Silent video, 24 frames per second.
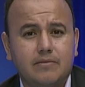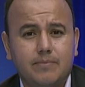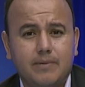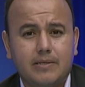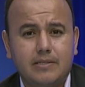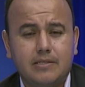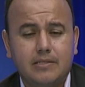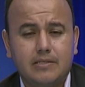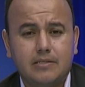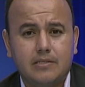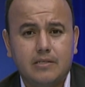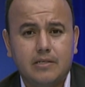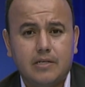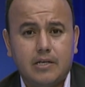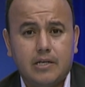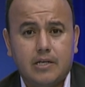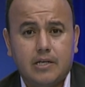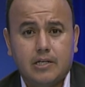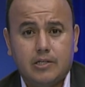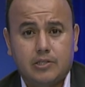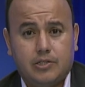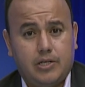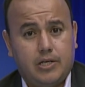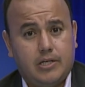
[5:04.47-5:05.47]
meses.
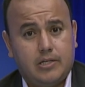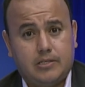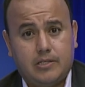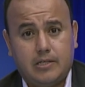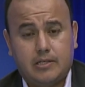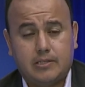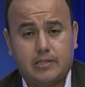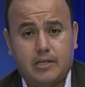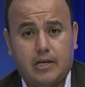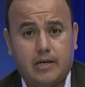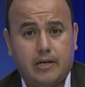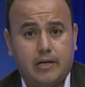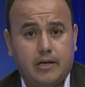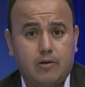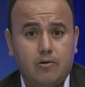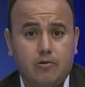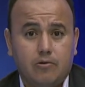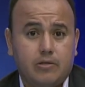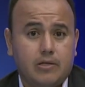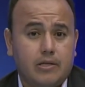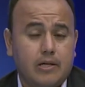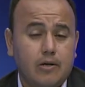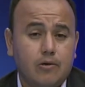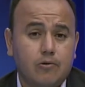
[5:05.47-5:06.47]
Si eres extranjero,
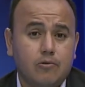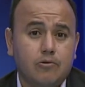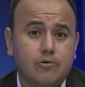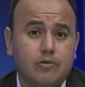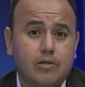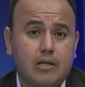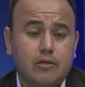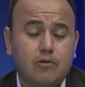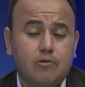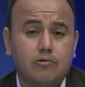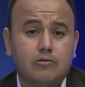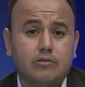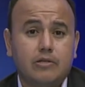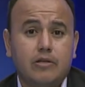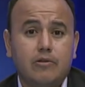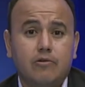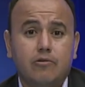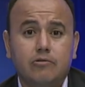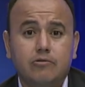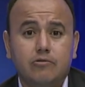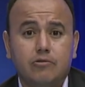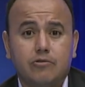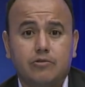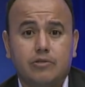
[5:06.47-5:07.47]
te dan contratos de
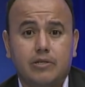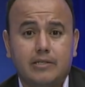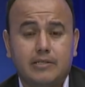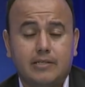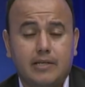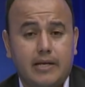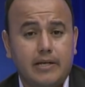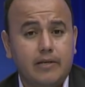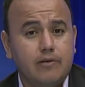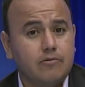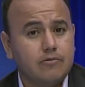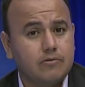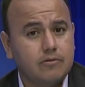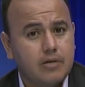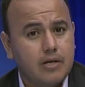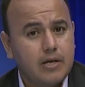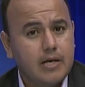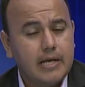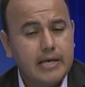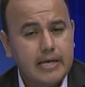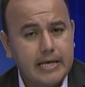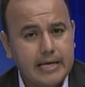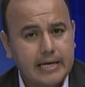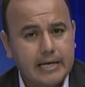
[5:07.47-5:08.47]
dos o tres años.
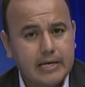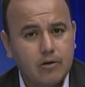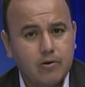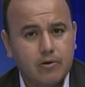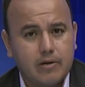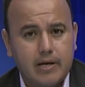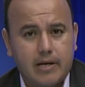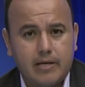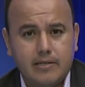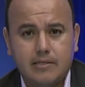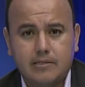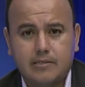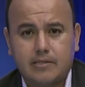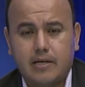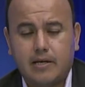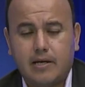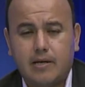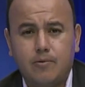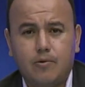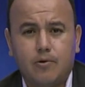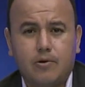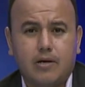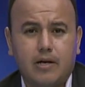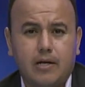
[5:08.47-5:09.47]
Y creo que ahí se está
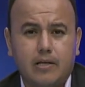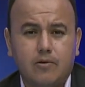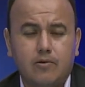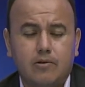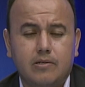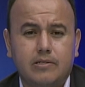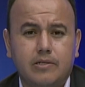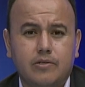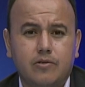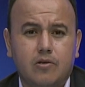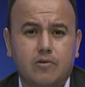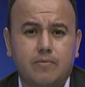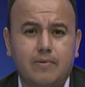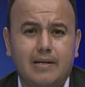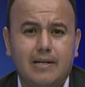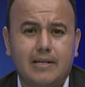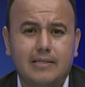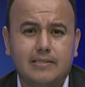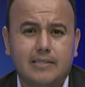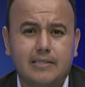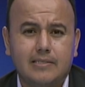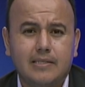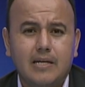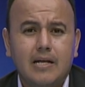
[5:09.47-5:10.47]
equivocando el señor
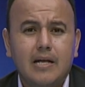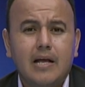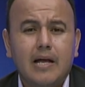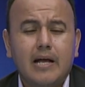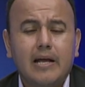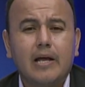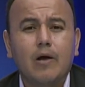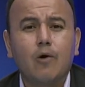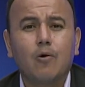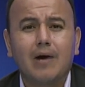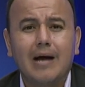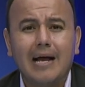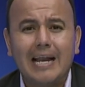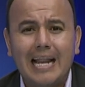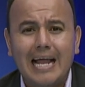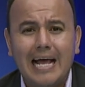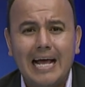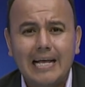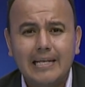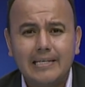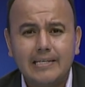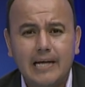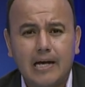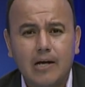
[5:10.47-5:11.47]
Velázquez, que
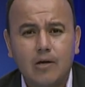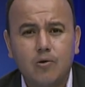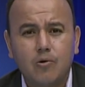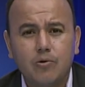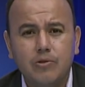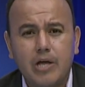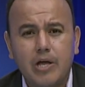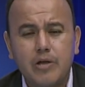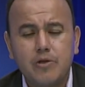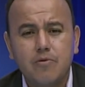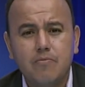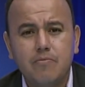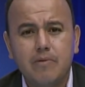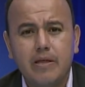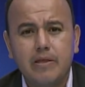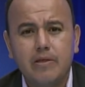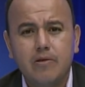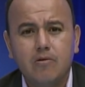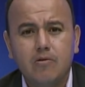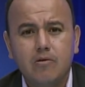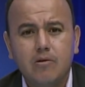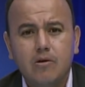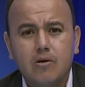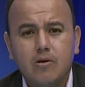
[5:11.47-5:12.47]
ojalá ya con año y
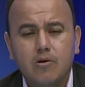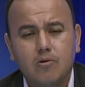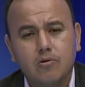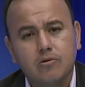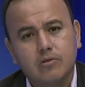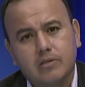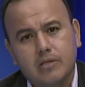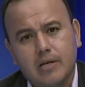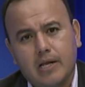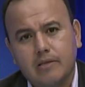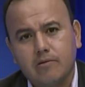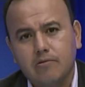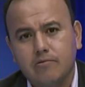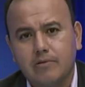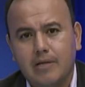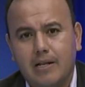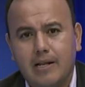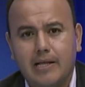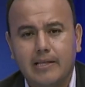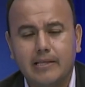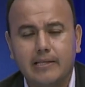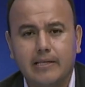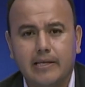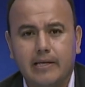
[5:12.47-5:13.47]
medio contrate un
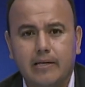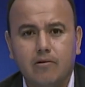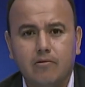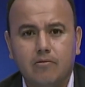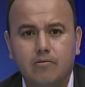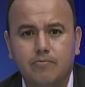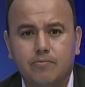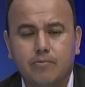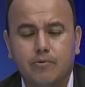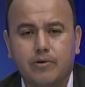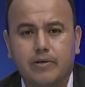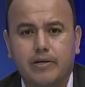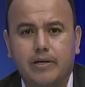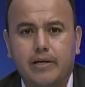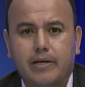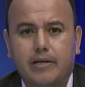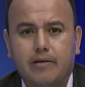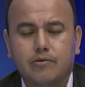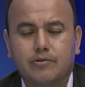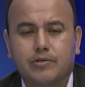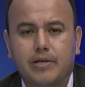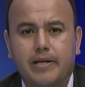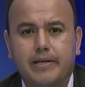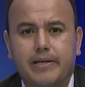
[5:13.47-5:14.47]
delantero, porque,
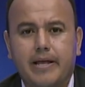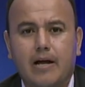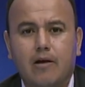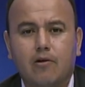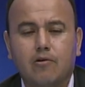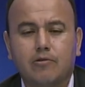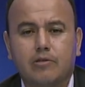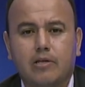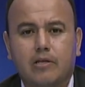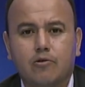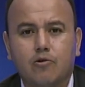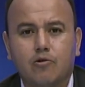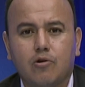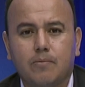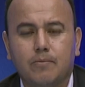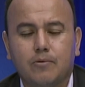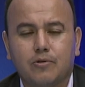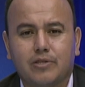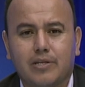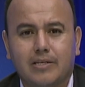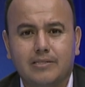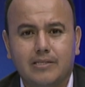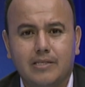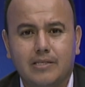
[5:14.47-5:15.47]
o sea, ya contrató como
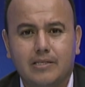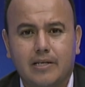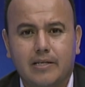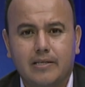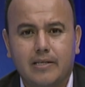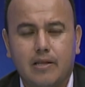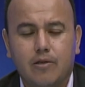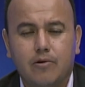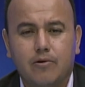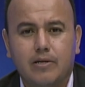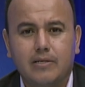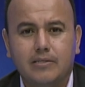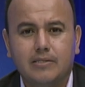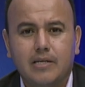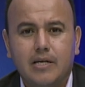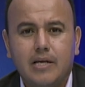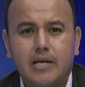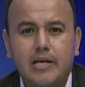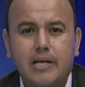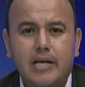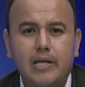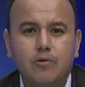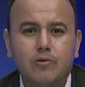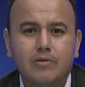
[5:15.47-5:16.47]
tres entrenadores
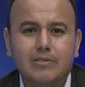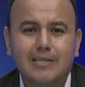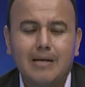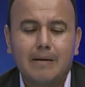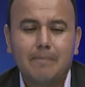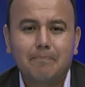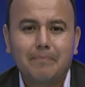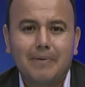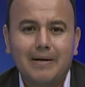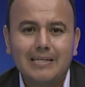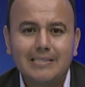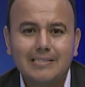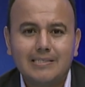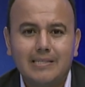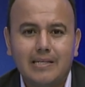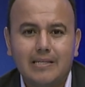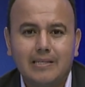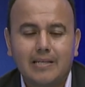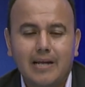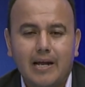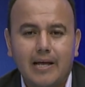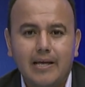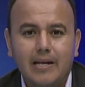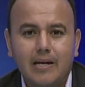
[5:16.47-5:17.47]
y no es capaz de
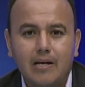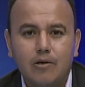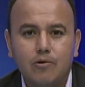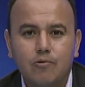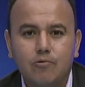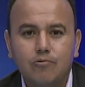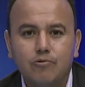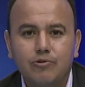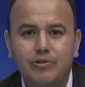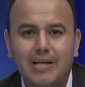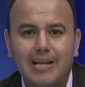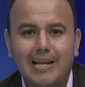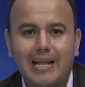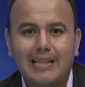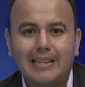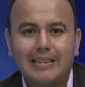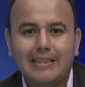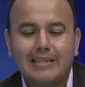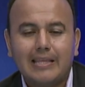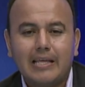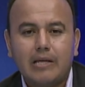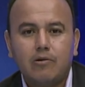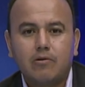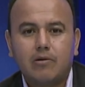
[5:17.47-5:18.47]
traer un
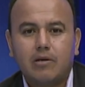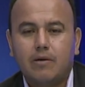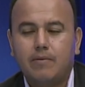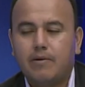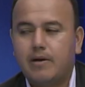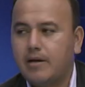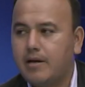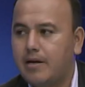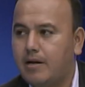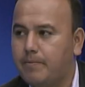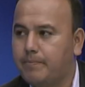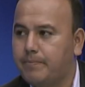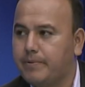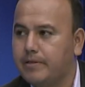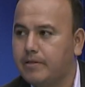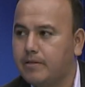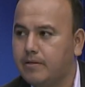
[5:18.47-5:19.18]
delantero que valga la pena.